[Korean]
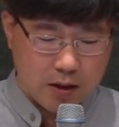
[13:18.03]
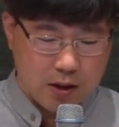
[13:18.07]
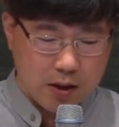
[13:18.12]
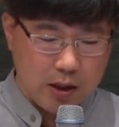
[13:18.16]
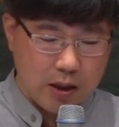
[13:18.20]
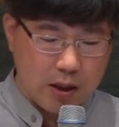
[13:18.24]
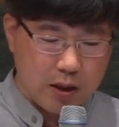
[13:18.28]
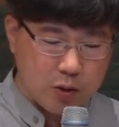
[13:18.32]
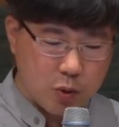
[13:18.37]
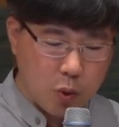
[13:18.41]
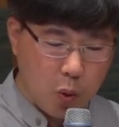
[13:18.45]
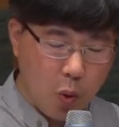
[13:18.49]

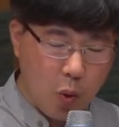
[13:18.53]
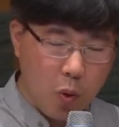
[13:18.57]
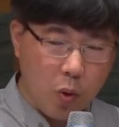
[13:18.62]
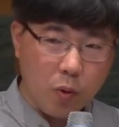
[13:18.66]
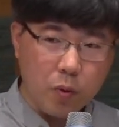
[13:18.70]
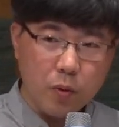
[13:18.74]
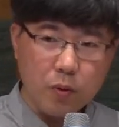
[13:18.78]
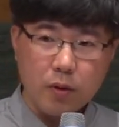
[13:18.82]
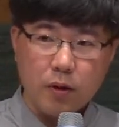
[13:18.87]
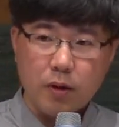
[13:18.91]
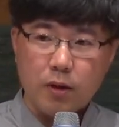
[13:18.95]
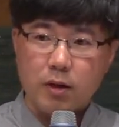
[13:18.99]
이
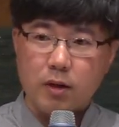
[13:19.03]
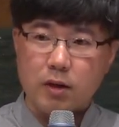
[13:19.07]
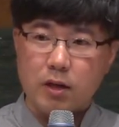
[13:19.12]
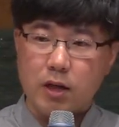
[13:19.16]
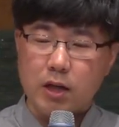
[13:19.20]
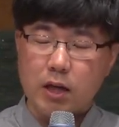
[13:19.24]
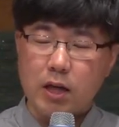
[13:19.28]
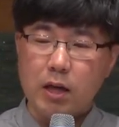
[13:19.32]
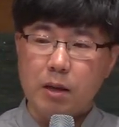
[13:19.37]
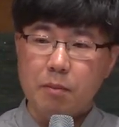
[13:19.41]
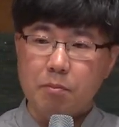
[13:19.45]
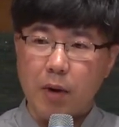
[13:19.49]
총
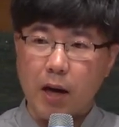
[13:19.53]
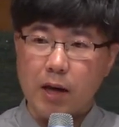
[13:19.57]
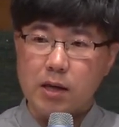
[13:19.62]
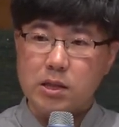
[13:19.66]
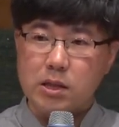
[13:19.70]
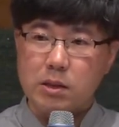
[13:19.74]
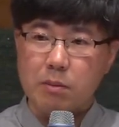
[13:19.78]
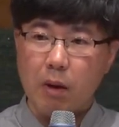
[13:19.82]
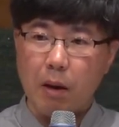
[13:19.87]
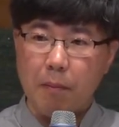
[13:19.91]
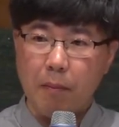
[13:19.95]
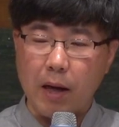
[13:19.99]
긴
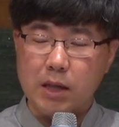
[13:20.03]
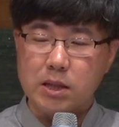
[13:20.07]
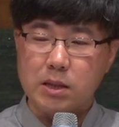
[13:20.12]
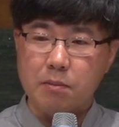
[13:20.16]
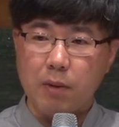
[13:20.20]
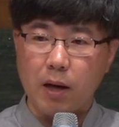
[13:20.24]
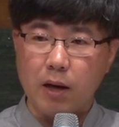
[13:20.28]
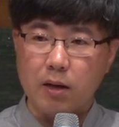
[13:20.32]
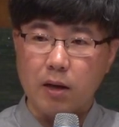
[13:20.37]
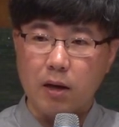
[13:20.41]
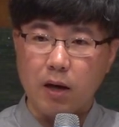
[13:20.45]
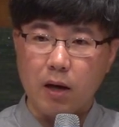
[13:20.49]
말씀의
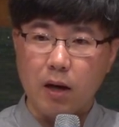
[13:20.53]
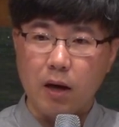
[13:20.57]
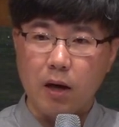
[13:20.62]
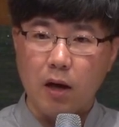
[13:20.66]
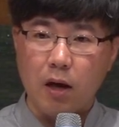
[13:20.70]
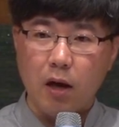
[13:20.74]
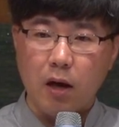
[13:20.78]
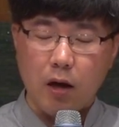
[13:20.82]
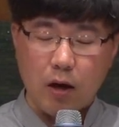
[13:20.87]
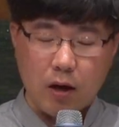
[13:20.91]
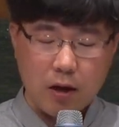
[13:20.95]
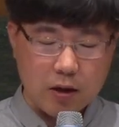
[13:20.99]
마지막이
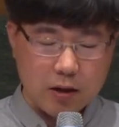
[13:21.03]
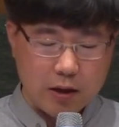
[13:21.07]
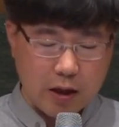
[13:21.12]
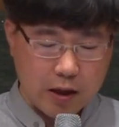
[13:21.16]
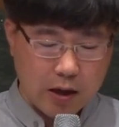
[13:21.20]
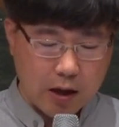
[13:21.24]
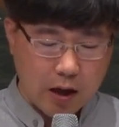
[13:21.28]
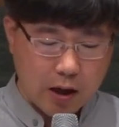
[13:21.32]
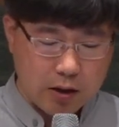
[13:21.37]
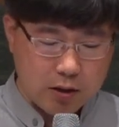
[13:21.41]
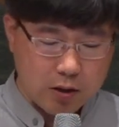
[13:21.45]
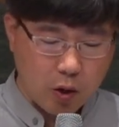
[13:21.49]

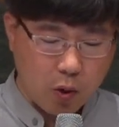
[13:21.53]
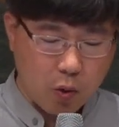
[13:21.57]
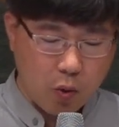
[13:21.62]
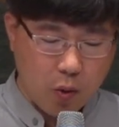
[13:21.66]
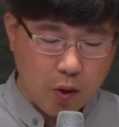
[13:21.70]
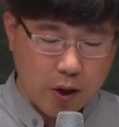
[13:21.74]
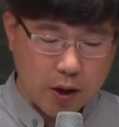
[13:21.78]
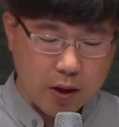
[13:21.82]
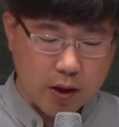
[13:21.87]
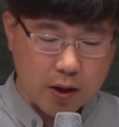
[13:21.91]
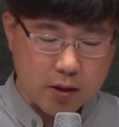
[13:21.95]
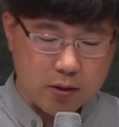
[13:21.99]
예,
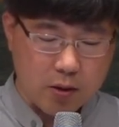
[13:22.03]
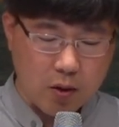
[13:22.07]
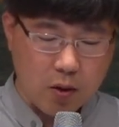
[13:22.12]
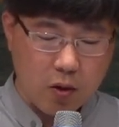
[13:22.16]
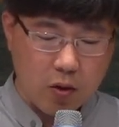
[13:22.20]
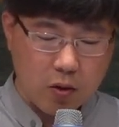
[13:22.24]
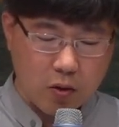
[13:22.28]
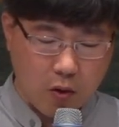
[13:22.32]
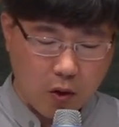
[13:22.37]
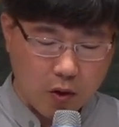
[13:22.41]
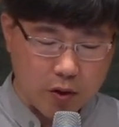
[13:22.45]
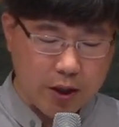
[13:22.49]

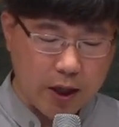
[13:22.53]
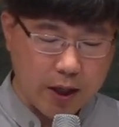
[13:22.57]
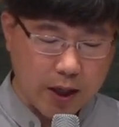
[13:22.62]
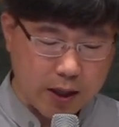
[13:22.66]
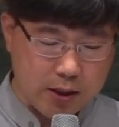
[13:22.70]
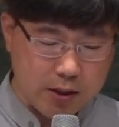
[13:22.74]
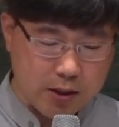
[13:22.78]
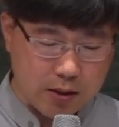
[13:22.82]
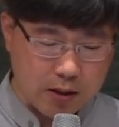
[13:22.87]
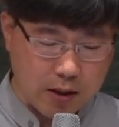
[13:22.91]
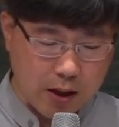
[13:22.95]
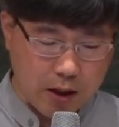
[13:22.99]
여호와께서 거기에
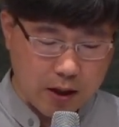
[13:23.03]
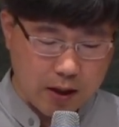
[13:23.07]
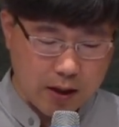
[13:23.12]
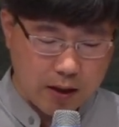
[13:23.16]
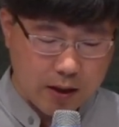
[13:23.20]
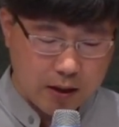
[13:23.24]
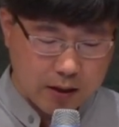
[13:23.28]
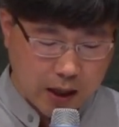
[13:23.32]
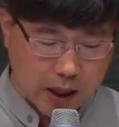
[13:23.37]
계신다.